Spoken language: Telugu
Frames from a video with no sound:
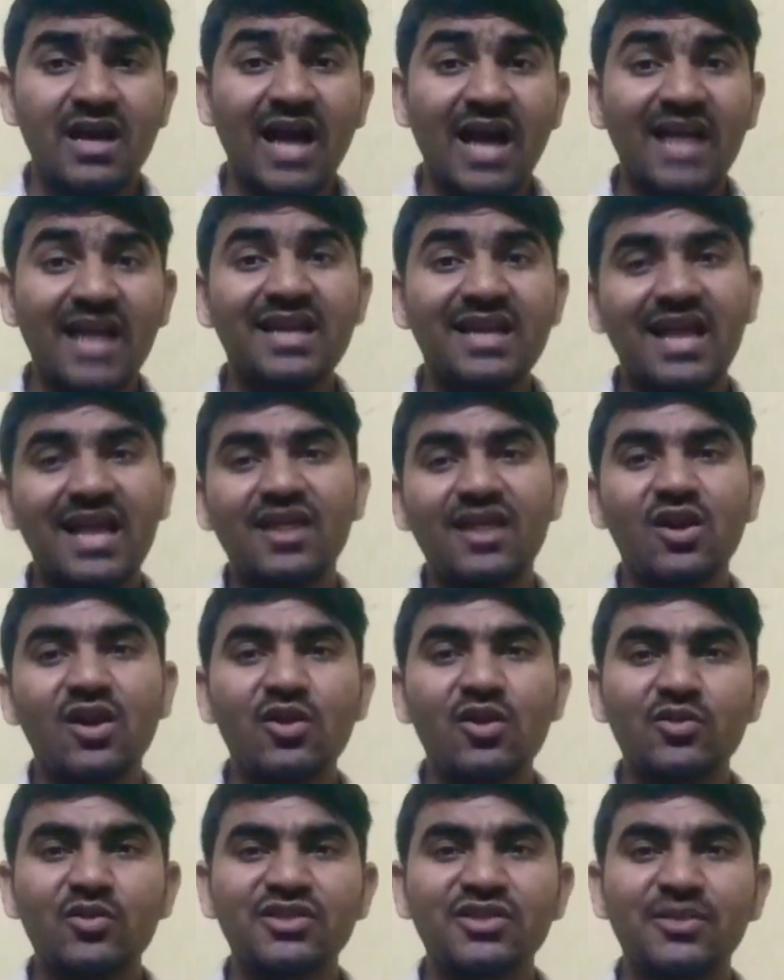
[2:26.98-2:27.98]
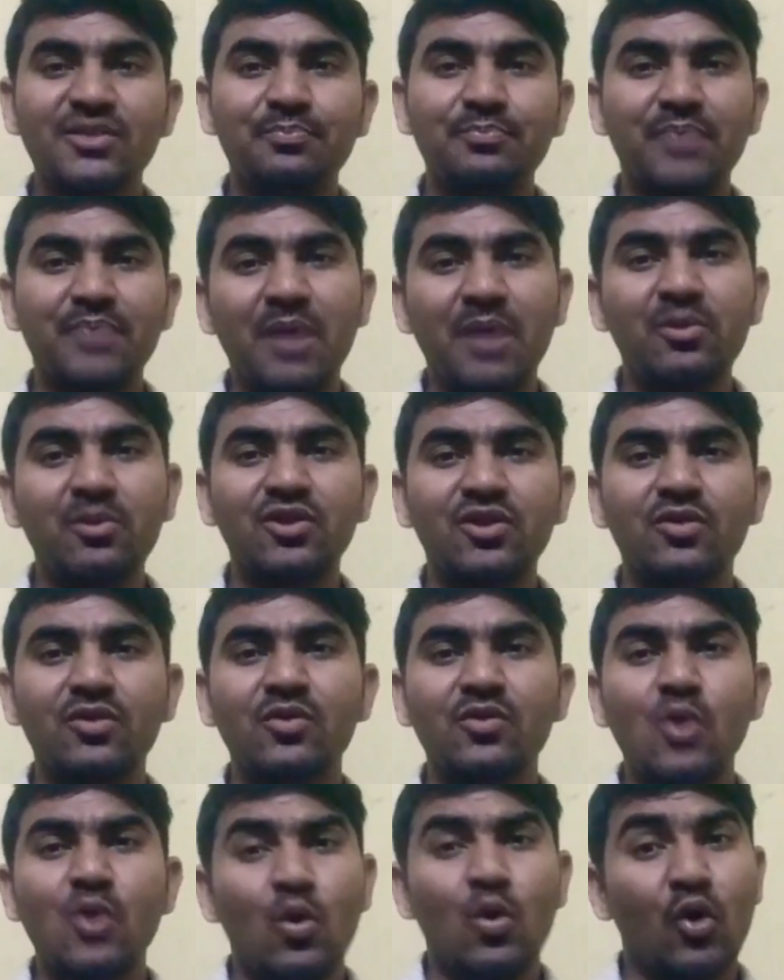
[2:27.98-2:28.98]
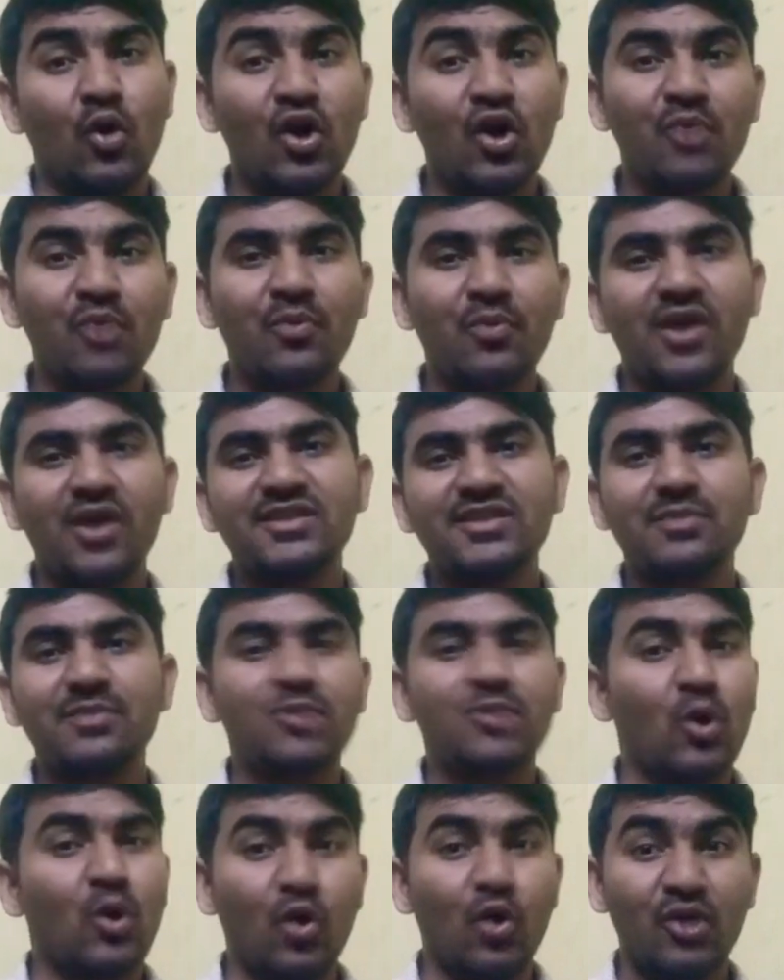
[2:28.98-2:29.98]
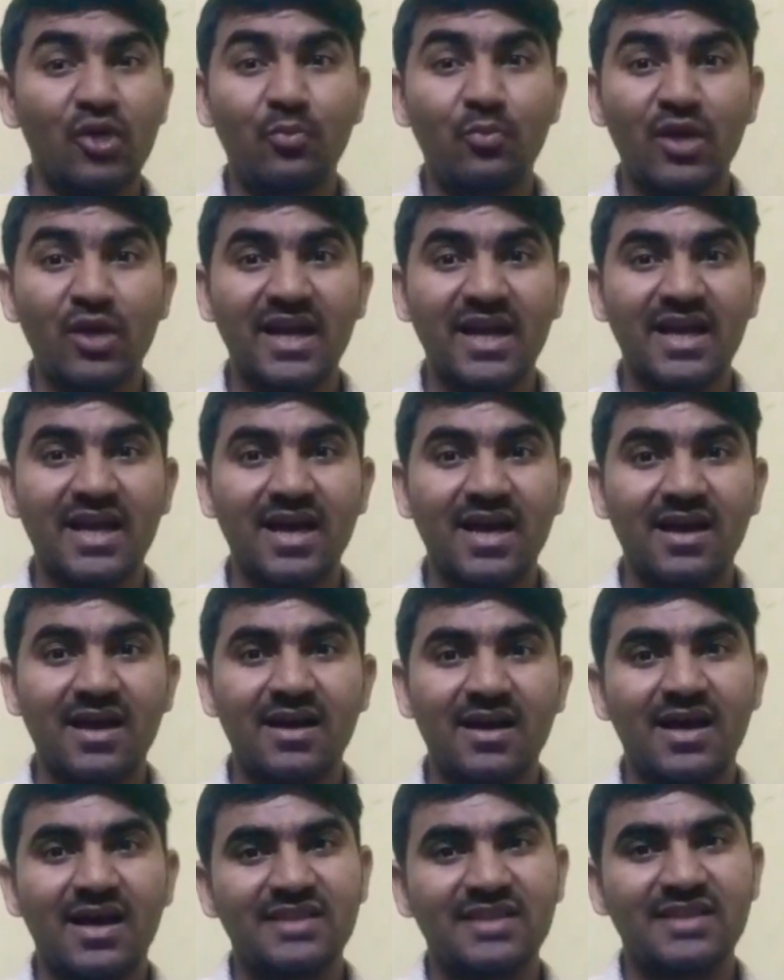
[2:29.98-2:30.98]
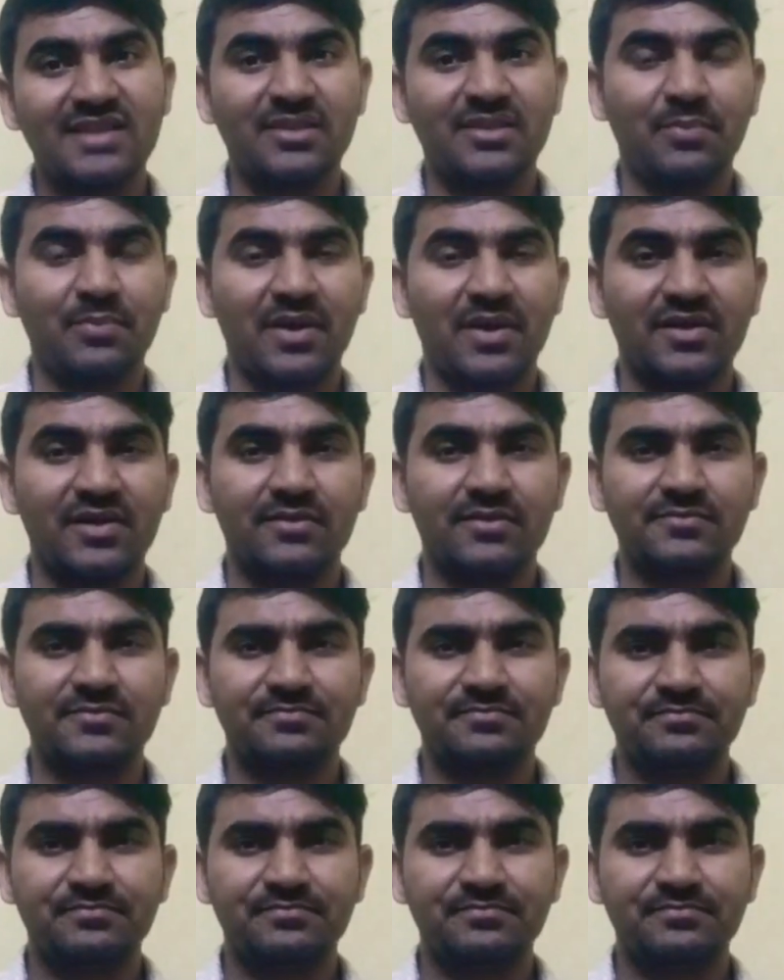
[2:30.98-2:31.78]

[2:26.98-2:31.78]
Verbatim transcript: కానీ నా దగ్గరకు వచ్చి ప్రేమతో ఓడిపో అని చెప్తే ఓడిపోలేనా అని చెప్పి అంటాడు